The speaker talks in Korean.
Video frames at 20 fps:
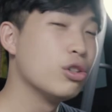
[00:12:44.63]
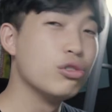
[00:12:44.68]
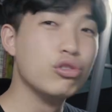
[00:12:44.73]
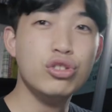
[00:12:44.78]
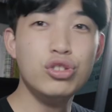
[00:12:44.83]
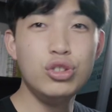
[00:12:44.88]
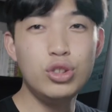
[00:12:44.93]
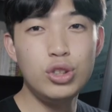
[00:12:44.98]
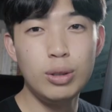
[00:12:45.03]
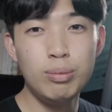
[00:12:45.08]

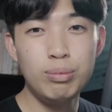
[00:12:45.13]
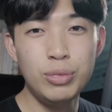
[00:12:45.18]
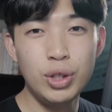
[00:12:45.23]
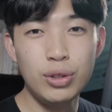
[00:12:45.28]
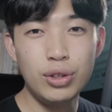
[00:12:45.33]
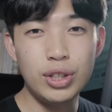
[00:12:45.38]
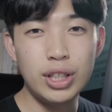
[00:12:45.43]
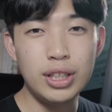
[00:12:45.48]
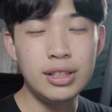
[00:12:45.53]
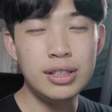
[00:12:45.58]

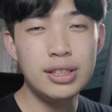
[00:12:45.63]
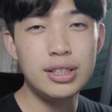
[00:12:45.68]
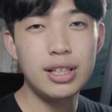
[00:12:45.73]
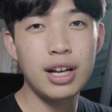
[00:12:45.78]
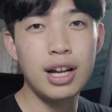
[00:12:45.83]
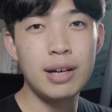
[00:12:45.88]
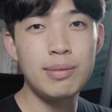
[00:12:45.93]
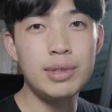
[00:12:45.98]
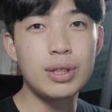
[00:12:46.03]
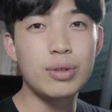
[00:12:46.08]
운전면허 있는
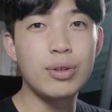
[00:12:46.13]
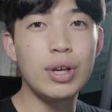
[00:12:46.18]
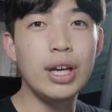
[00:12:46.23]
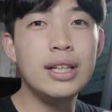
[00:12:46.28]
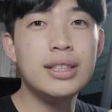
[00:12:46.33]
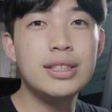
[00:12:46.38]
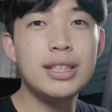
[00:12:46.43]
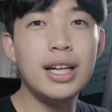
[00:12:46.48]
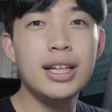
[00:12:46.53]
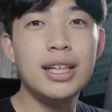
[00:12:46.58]
사람을
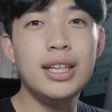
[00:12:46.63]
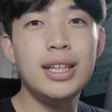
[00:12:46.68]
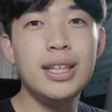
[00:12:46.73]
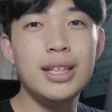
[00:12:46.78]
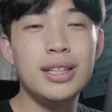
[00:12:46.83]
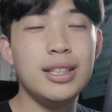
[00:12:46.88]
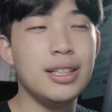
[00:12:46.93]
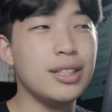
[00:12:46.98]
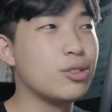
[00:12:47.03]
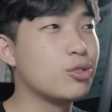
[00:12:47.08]

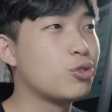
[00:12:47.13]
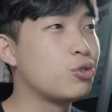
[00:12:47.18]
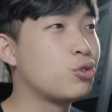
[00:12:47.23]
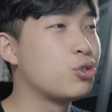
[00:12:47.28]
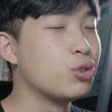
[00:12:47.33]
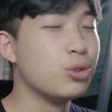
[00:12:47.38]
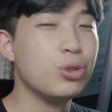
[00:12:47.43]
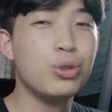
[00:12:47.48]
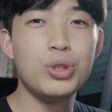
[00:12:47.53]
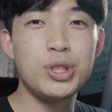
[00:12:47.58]
굉장히
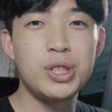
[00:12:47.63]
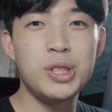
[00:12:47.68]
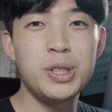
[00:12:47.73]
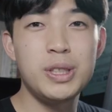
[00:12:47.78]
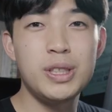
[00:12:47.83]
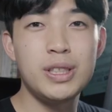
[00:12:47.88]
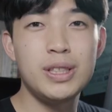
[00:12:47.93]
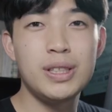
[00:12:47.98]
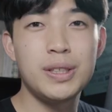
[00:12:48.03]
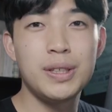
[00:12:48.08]

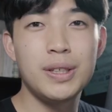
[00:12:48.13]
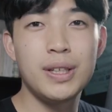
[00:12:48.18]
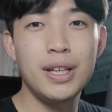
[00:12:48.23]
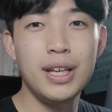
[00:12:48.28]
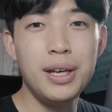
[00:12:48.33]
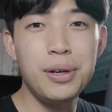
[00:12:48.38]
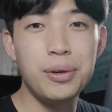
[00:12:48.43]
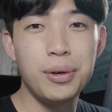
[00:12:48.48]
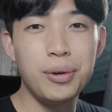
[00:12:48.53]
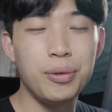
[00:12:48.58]

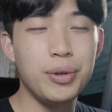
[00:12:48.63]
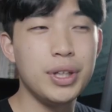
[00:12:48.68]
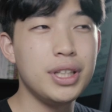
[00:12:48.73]
중요시해요.